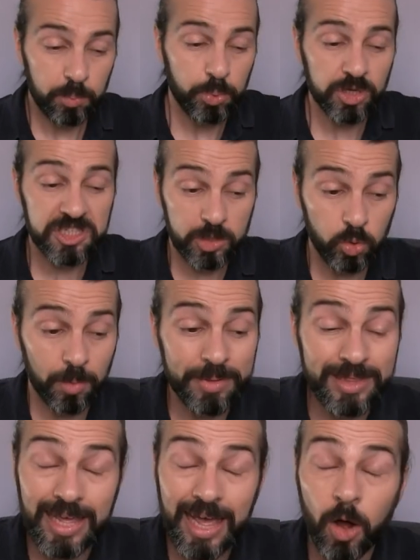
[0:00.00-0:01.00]
Può
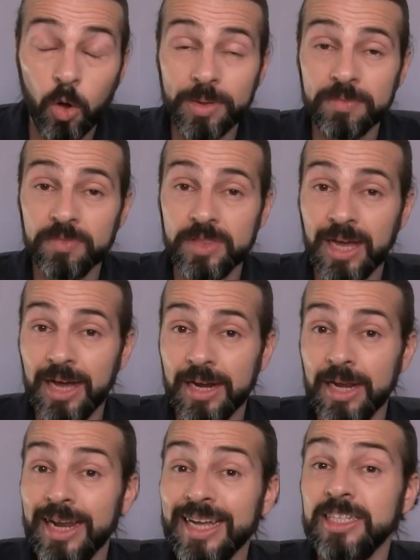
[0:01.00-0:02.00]
sicuramente
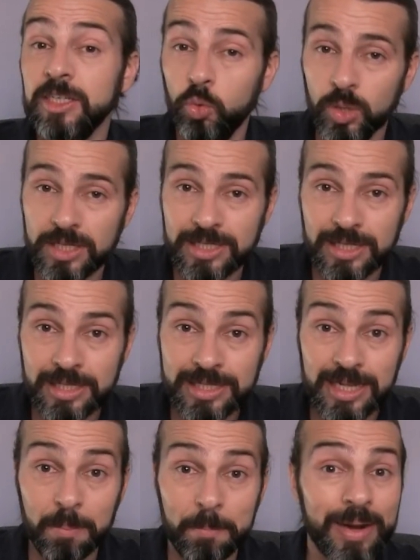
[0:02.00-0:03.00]
aumentare la sicurezza di
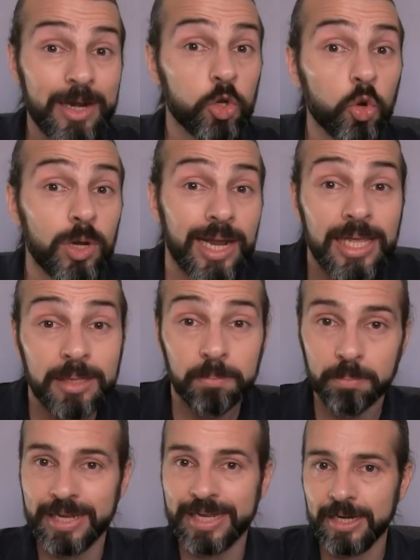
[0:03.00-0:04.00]
sé, ma non la
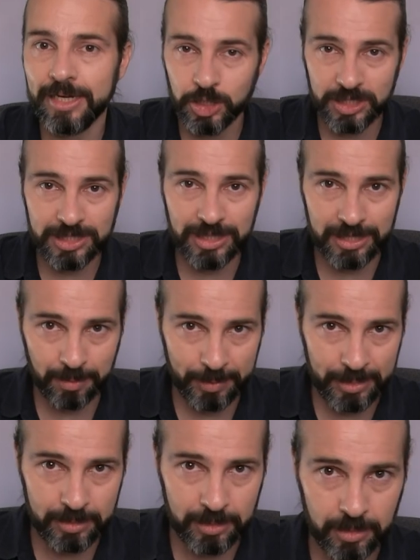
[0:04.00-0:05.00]
implica
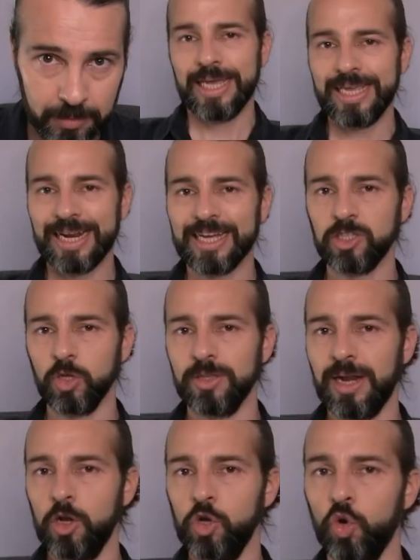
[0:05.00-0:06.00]
necessariamente. Il ragazzo
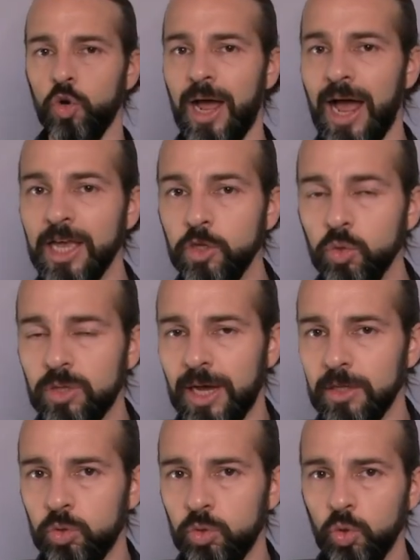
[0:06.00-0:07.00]
andrà allora
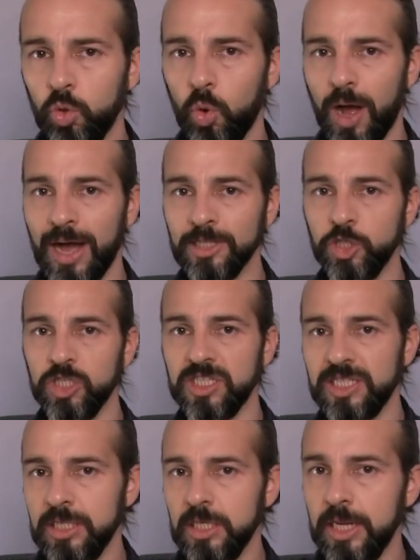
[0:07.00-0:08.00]
aiutato a
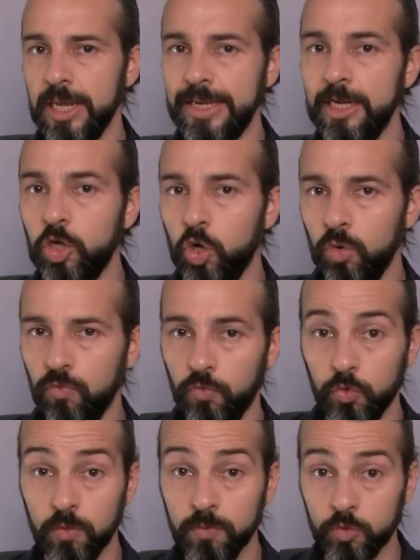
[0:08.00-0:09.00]
gestire il
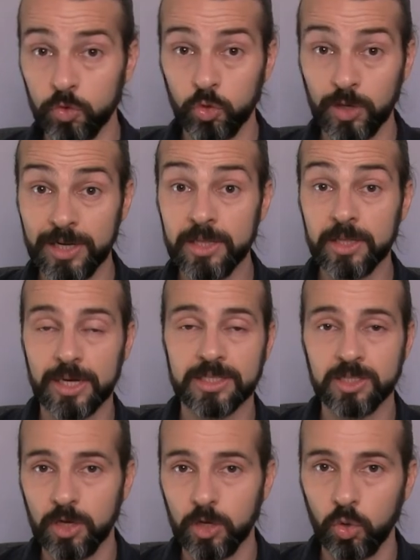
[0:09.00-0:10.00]
confronto e
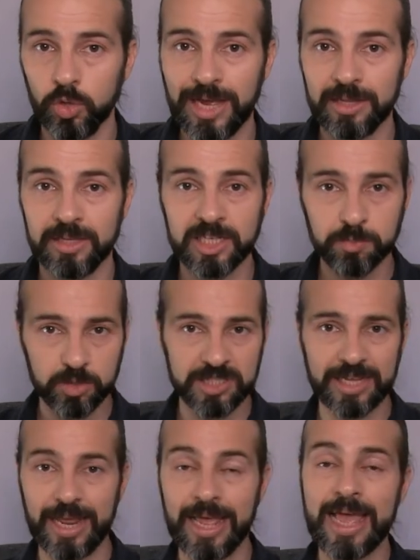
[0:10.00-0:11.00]
l'interazione con gli altri, a
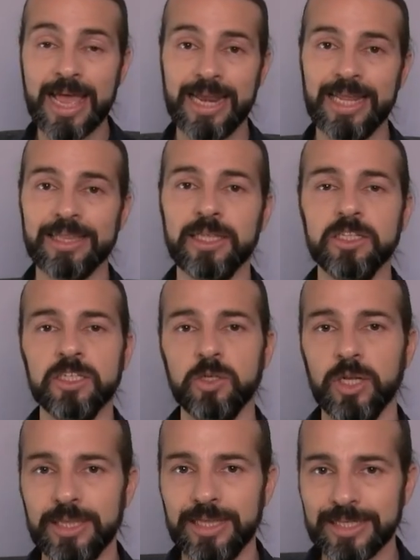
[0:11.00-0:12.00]
spostare
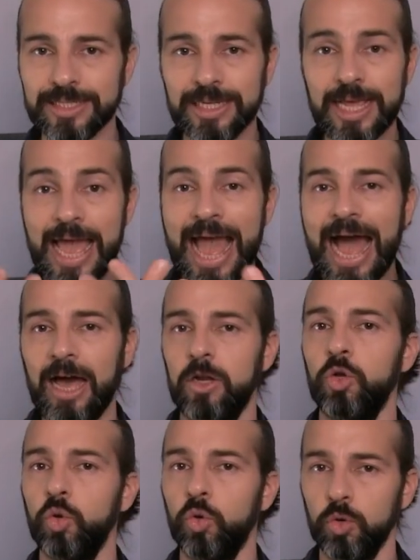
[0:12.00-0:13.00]
l'attenzione da sé a
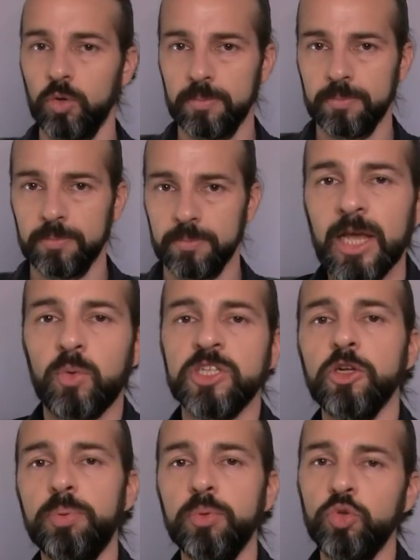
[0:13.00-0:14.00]
loro. E a
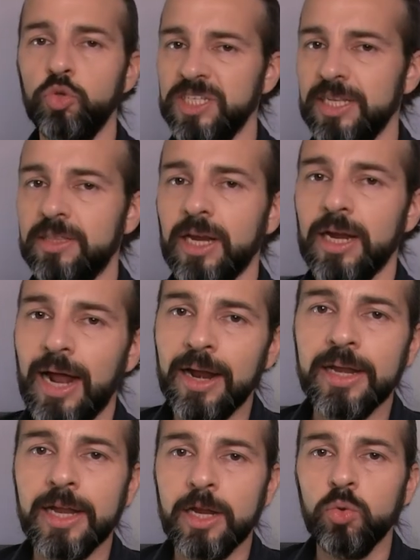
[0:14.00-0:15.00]
questo punto si entrerà
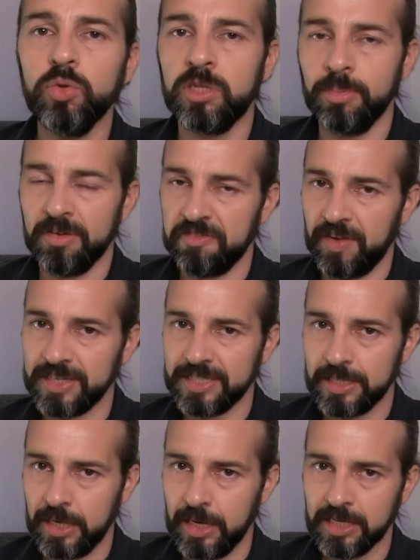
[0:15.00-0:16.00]
nell'ultima
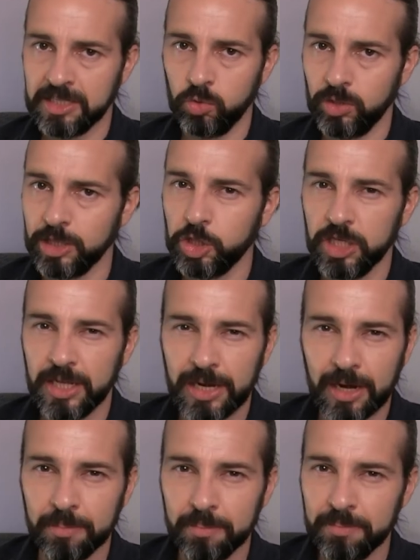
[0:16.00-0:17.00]
fase della seduta,
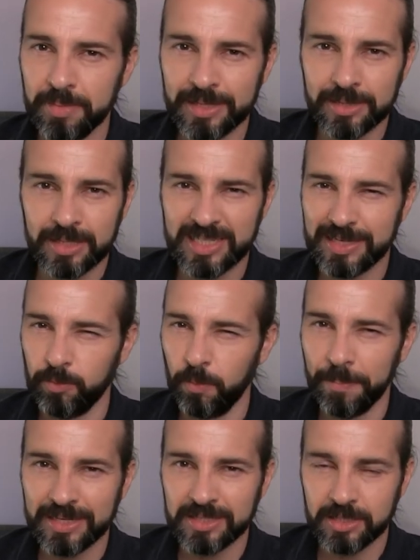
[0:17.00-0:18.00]
generalmente siamo
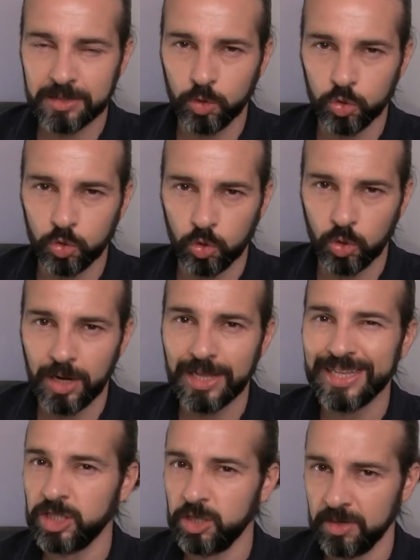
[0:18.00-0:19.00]
massimo intorno
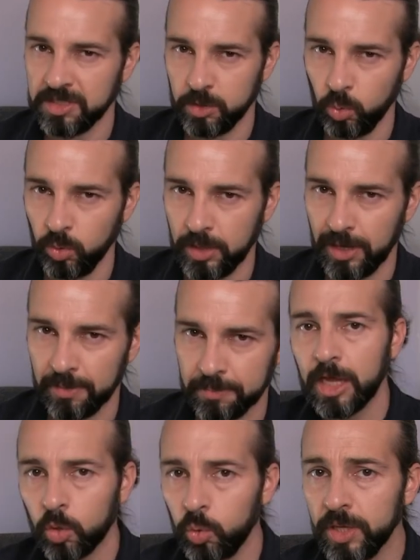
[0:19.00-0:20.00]
alla decima seduta.
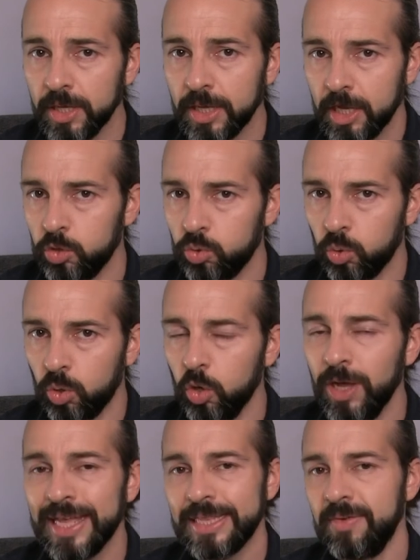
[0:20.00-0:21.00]
Qui il tuo
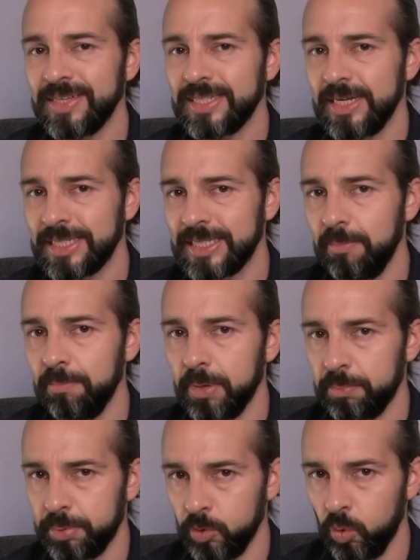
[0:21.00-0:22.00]
ruolo deve essere
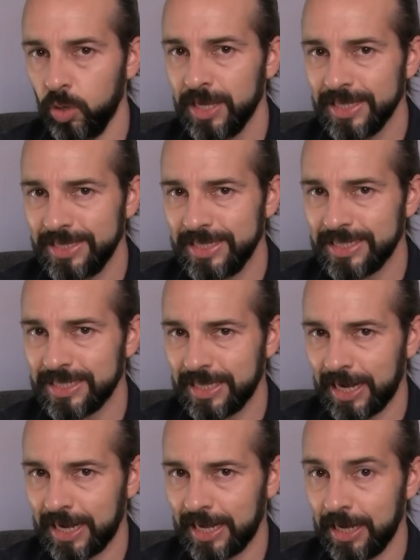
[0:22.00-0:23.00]
sempre più
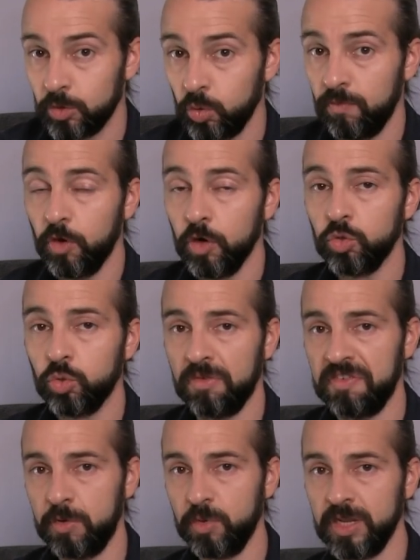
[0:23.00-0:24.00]
distaccato, volto a
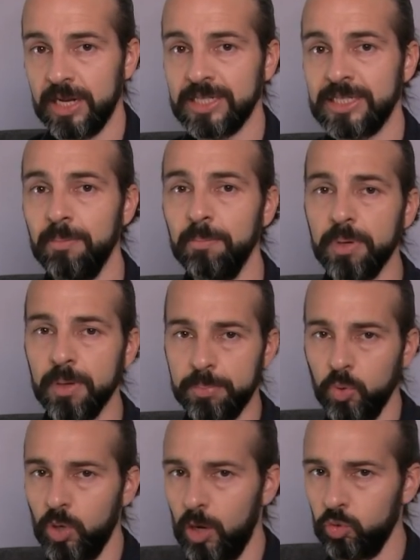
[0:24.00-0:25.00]
favorire sempre
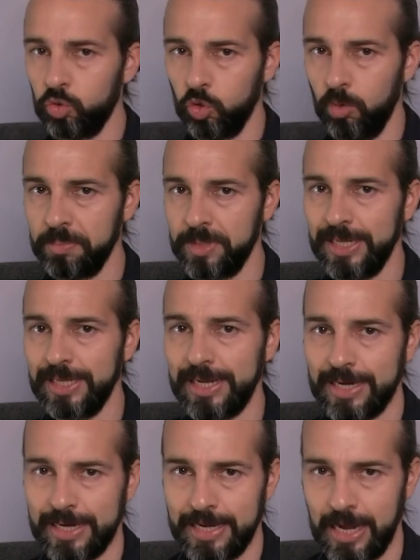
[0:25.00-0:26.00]
più l'autonomia
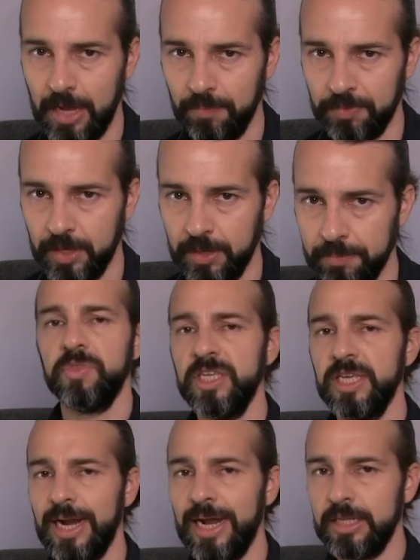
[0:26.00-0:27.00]
del cliente.
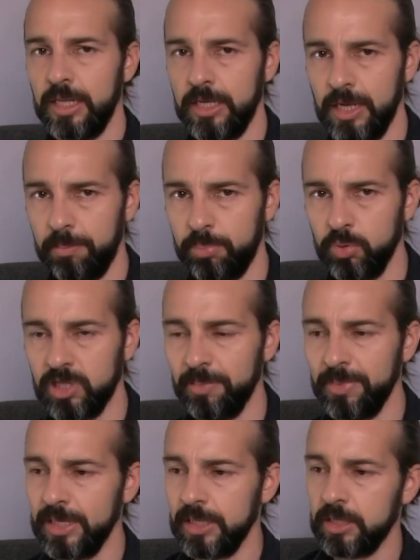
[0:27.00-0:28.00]
Dirà degli
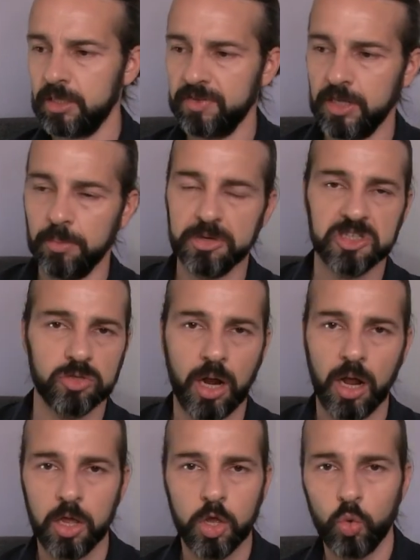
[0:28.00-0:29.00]
appuntamenti, vedi la
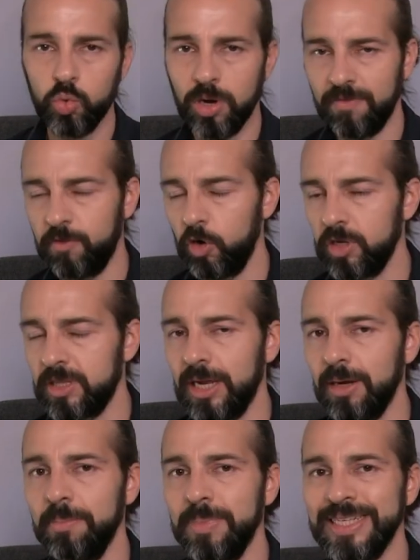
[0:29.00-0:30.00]
persona una
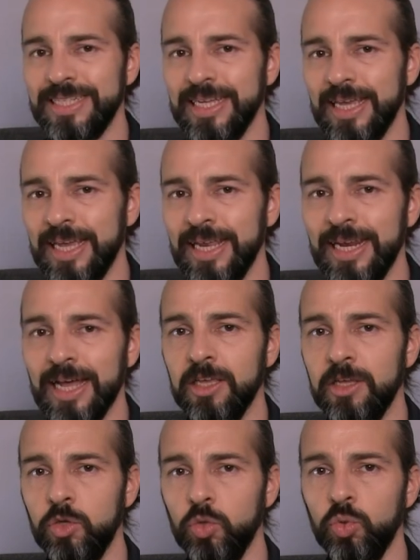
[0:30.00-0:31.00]
volta al mese e la
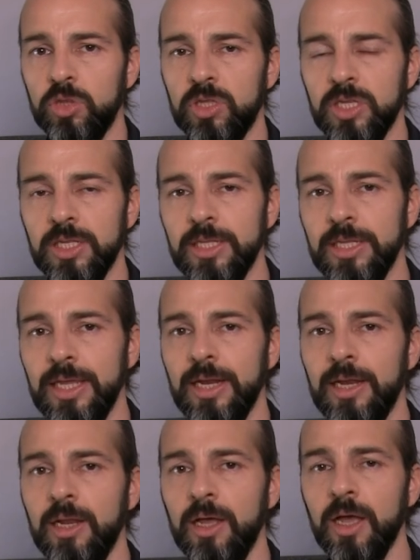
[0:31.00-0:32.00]
aiuti
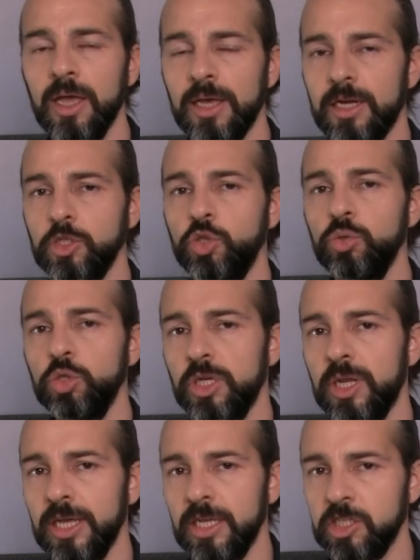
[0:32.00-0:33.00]
nel
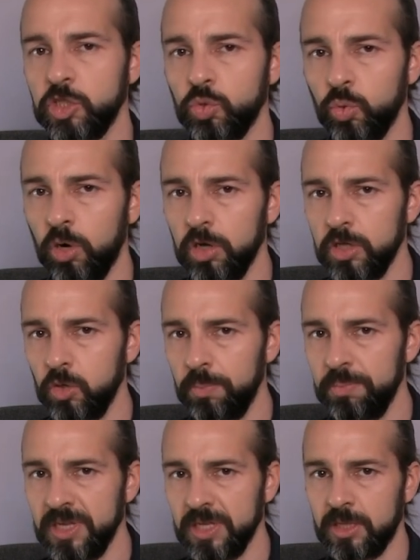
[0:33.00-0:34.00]
raggiungere i suoi
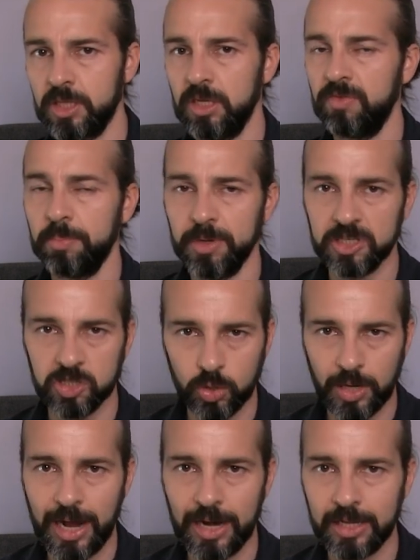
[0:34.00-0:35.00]
obiettivi
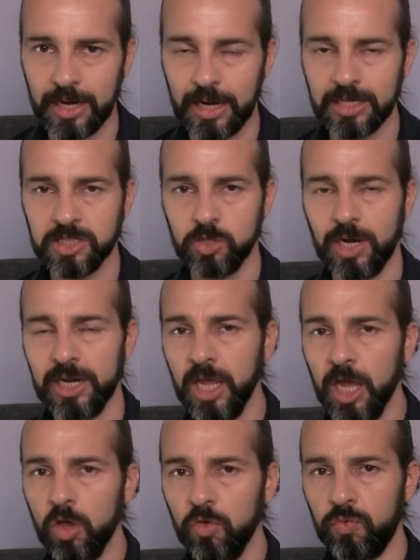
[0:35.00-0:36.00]
personali, relazionali,
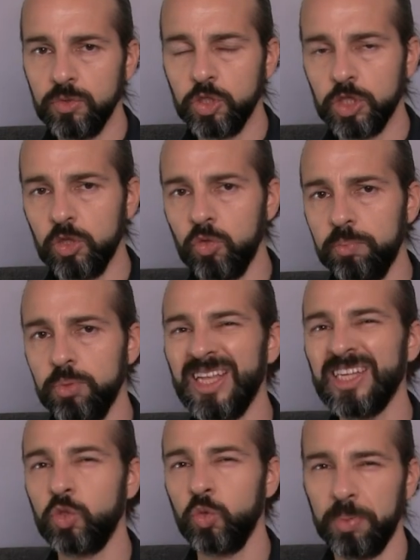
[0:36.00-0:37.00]
fungendo più
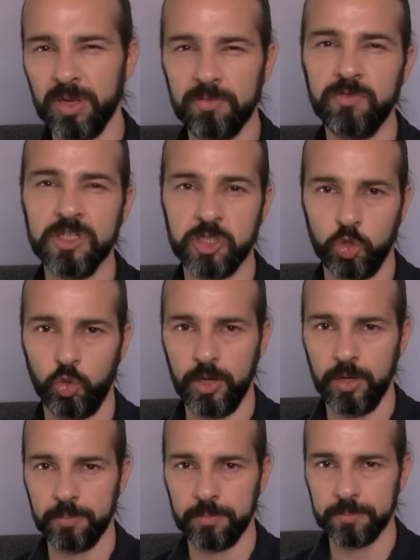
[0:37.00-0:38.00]
da
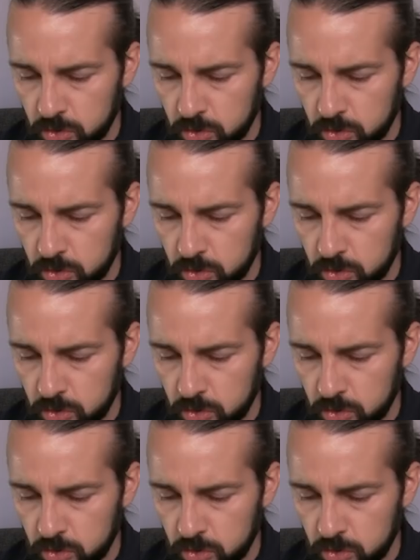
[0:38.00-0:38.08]
supervisore.